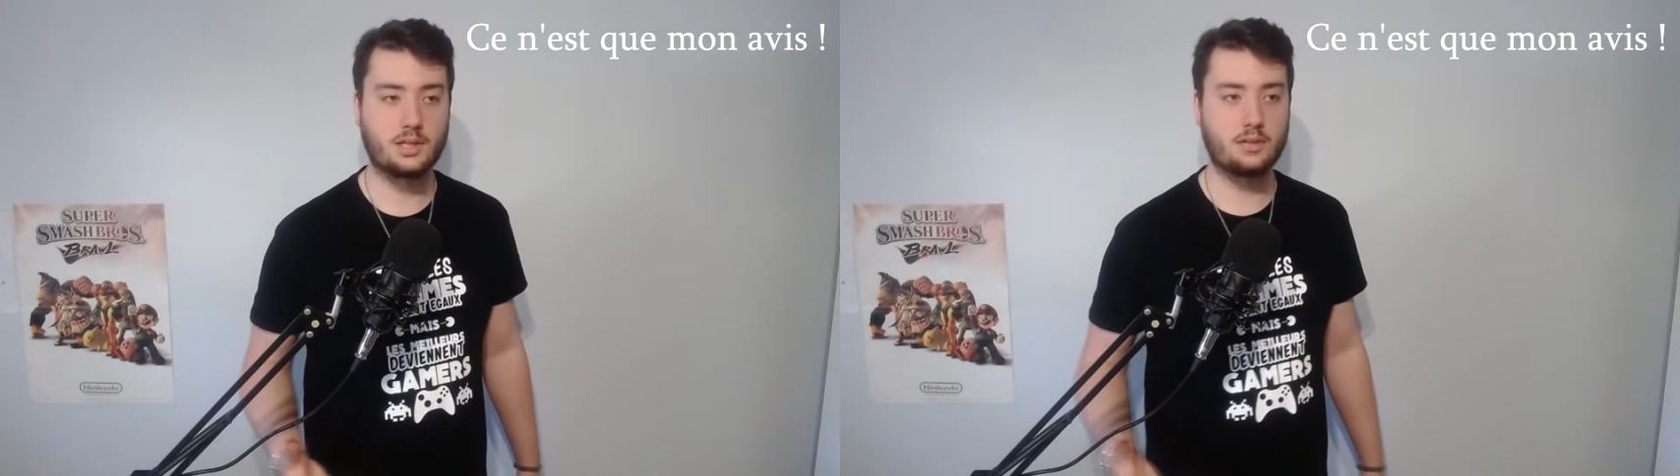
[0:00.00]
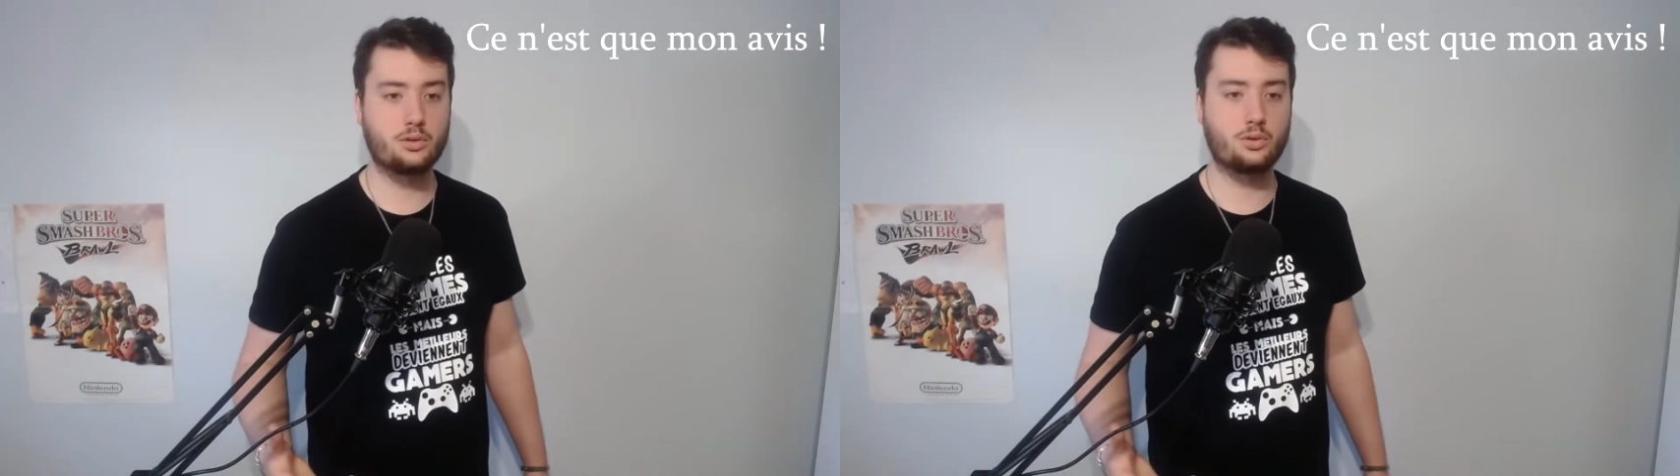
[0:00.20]

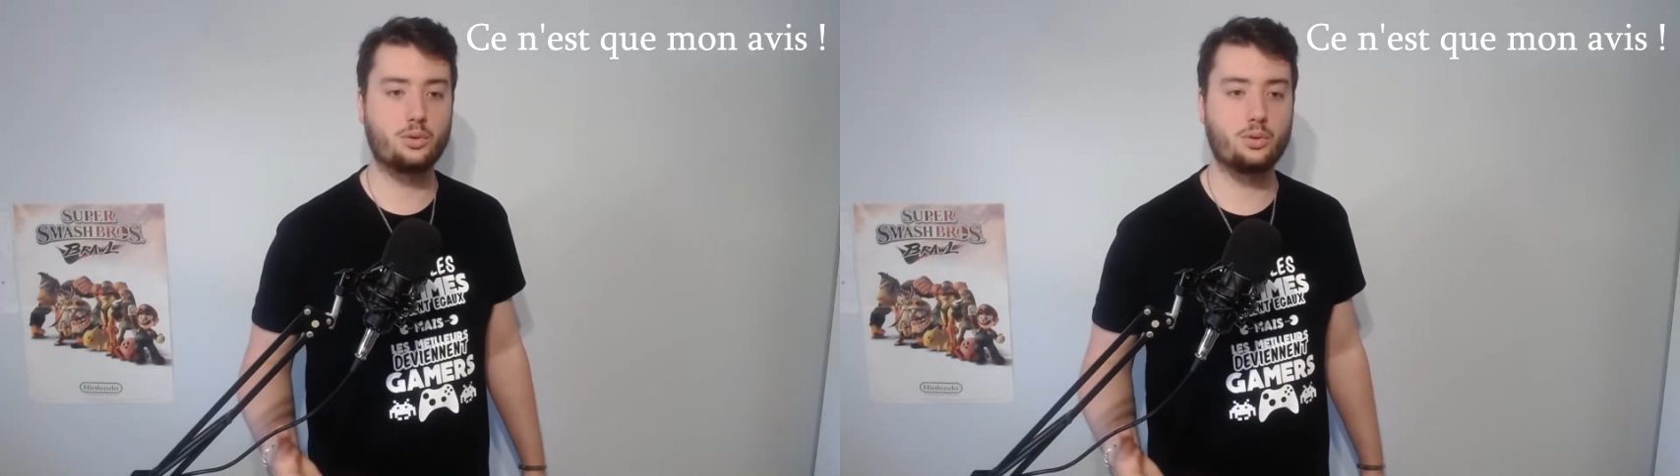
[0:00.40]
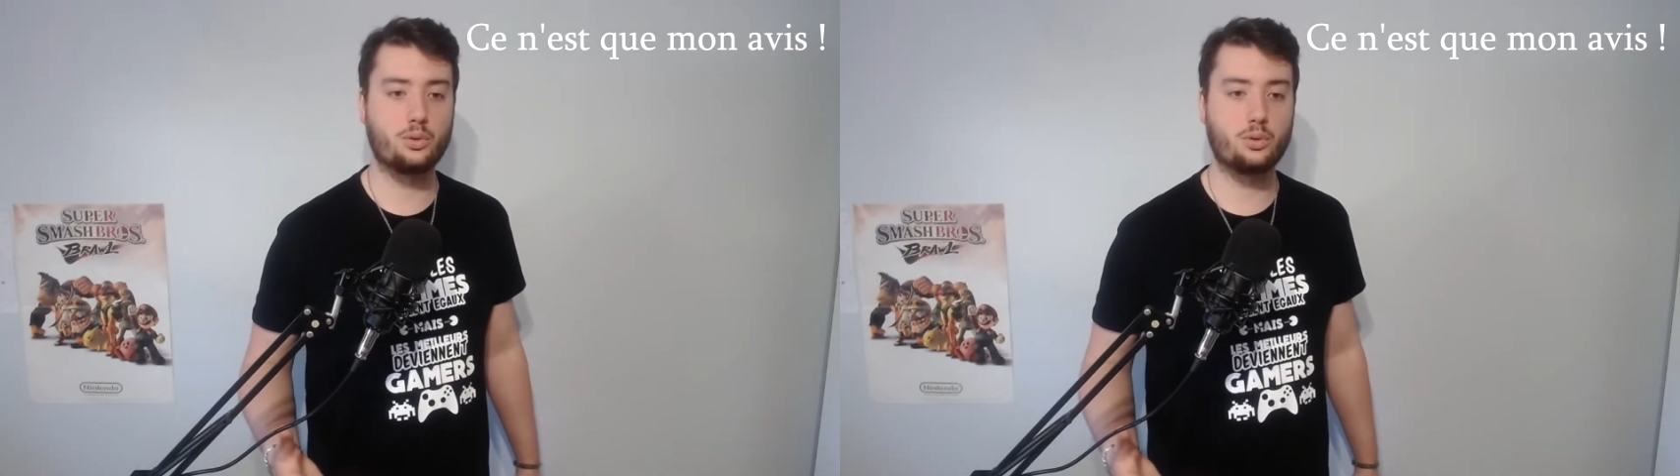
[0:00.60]

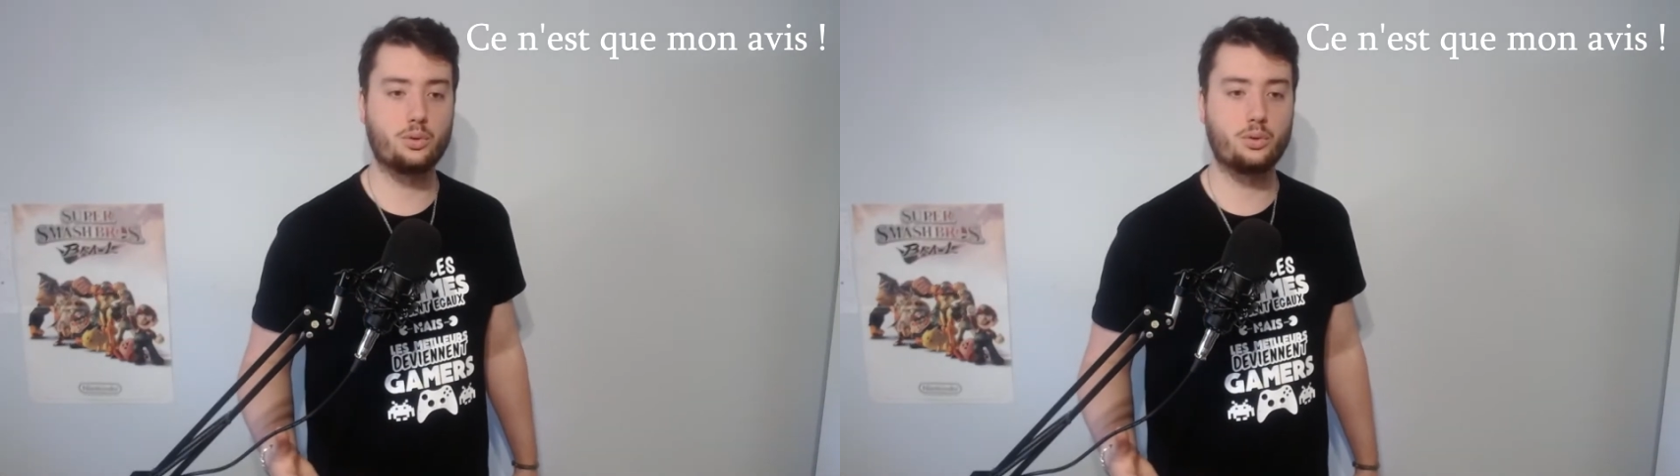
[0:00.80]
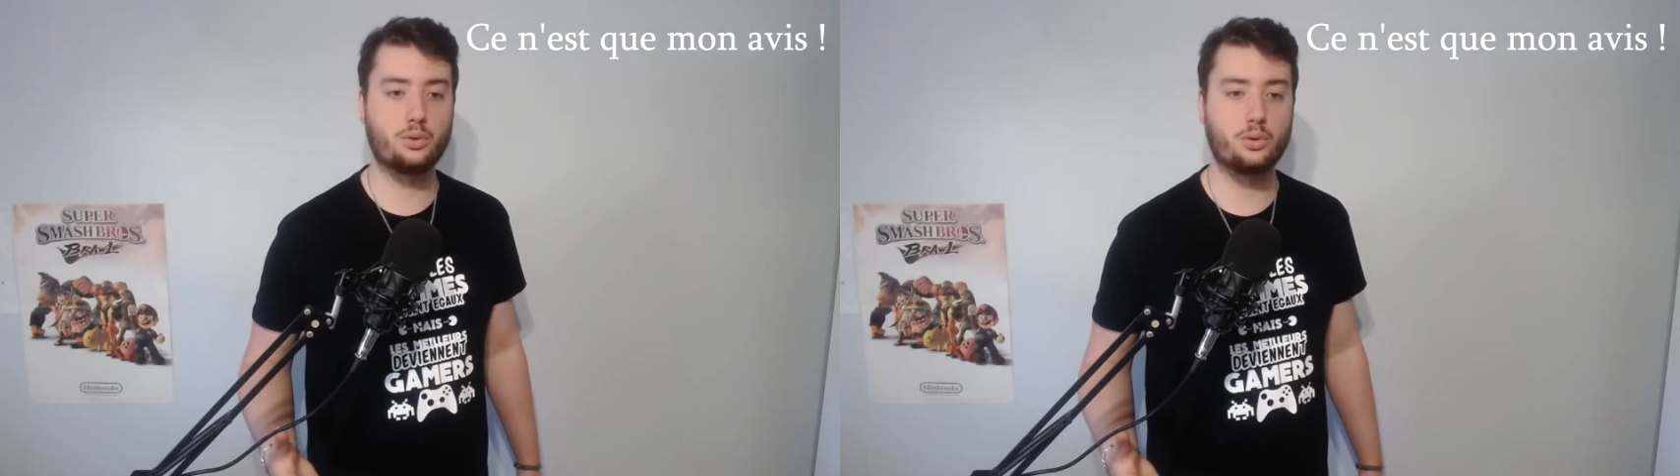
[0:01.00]

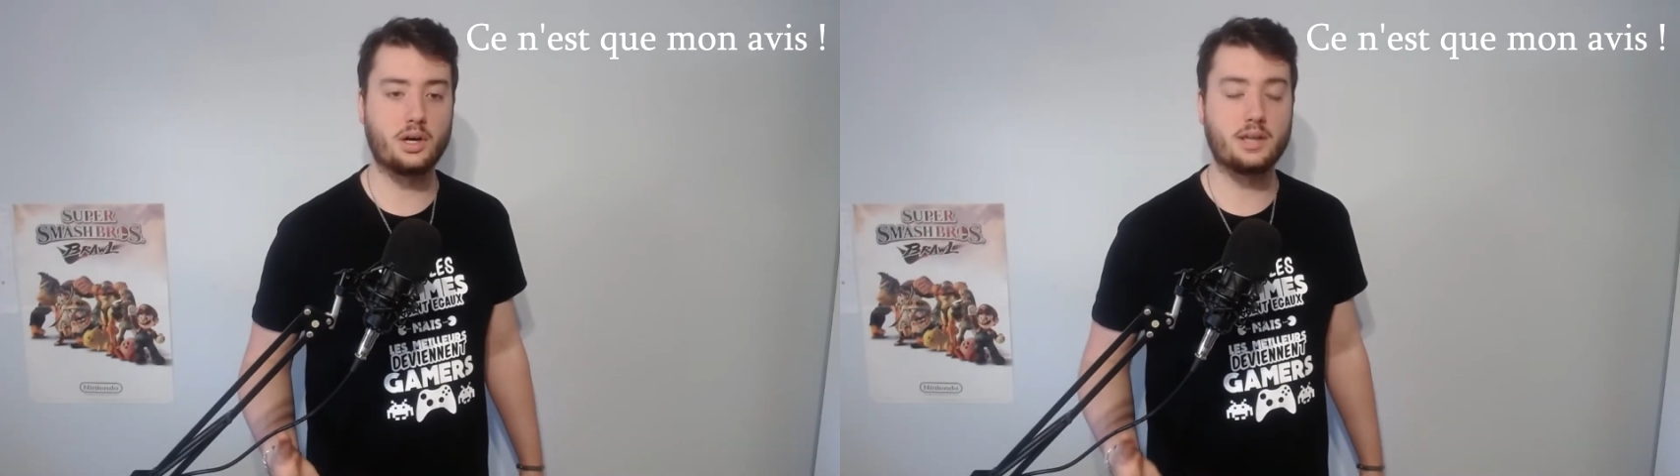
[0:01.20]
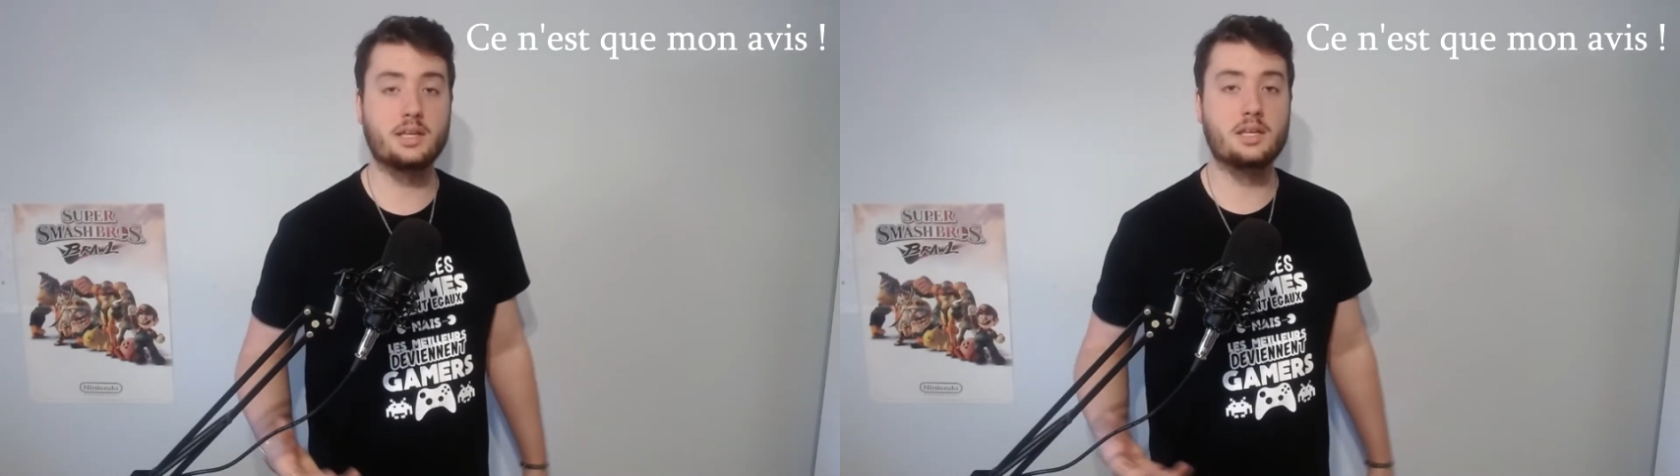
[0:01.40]
que un
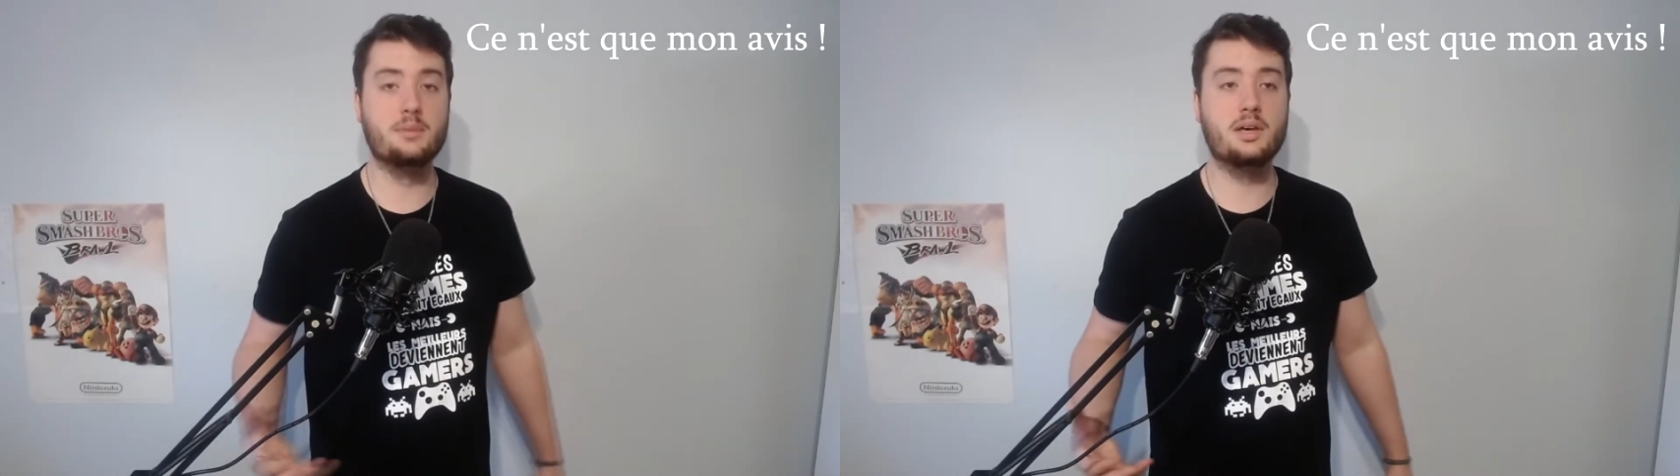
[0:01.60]
animé